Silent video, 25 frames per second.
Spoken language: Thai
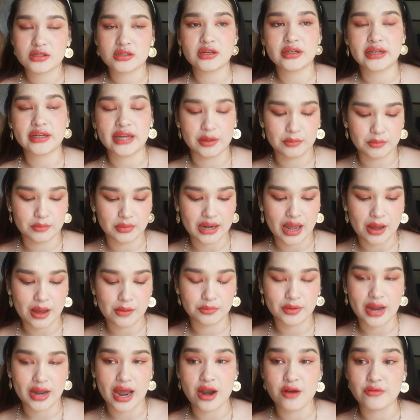ซึ่งขิงไป
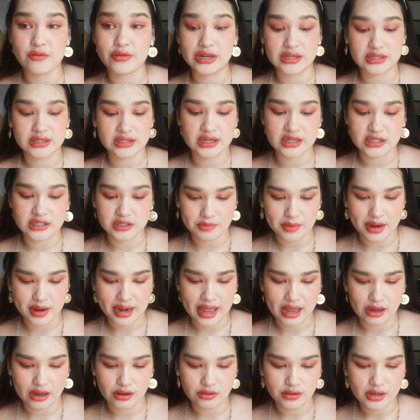ทำการรีเสิร์ชมา
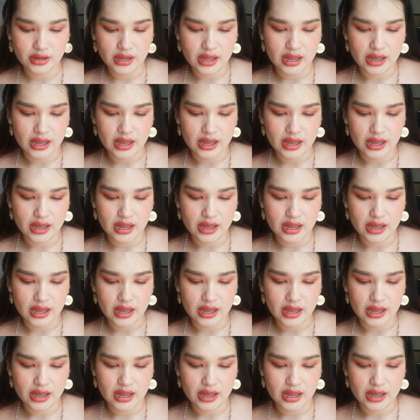แล้ว